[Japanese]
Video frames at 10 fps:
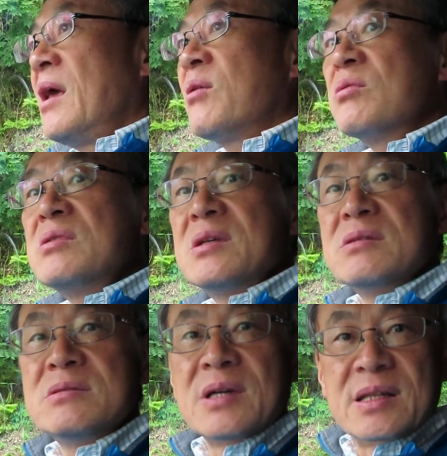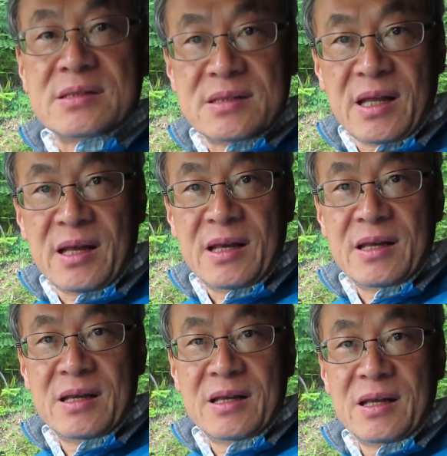帝国陸軍がですね、
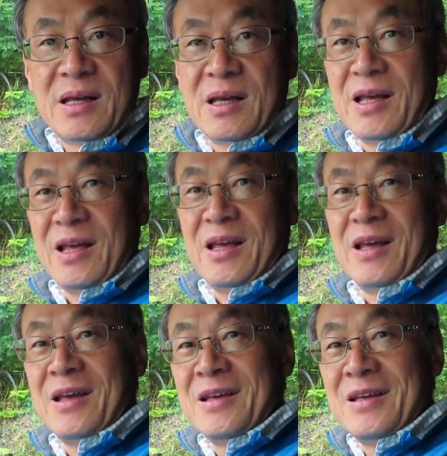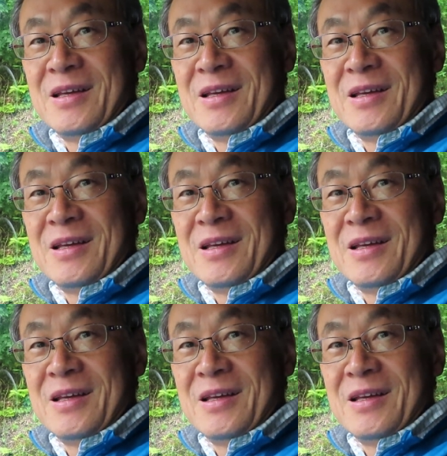えー、